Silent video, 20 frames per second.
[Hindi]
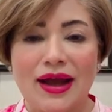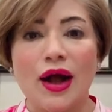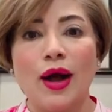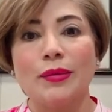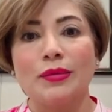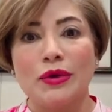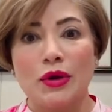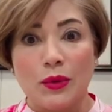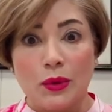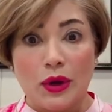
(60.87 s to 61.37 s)
हैं
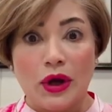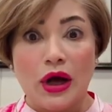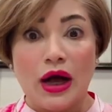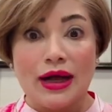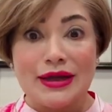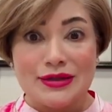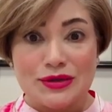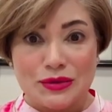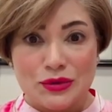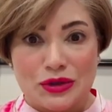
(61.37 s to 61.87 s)
आपकी कोई
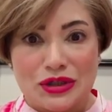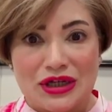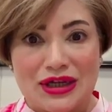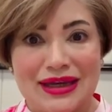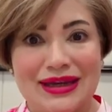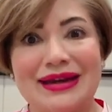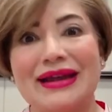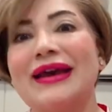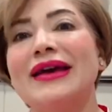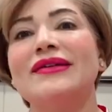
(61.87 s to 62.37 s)
ख़ास
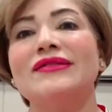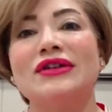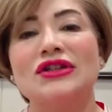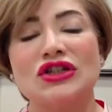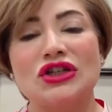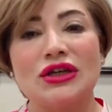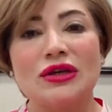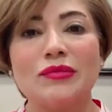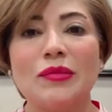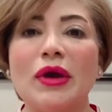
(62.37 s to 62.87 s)
रूटीन है
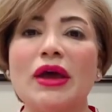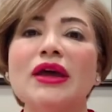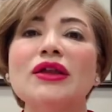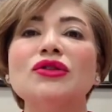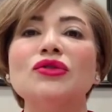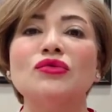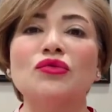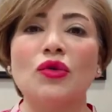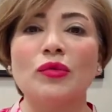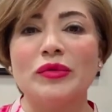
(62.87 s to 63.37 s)
रजीम
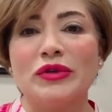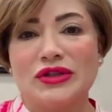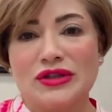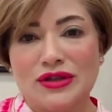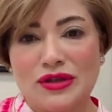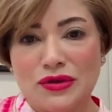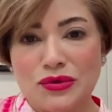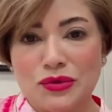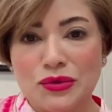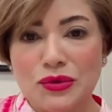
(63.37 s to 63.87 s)
है तो वो भी
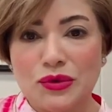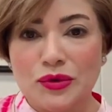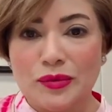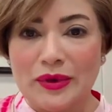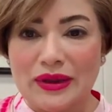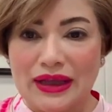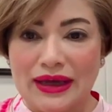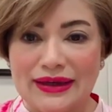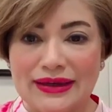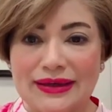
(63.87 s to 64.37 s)
ज़रूर
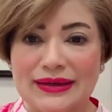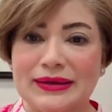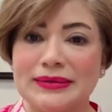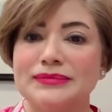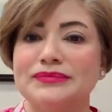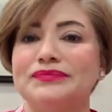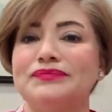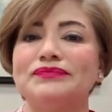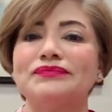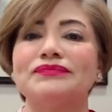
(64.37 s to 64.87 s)
बताइएगा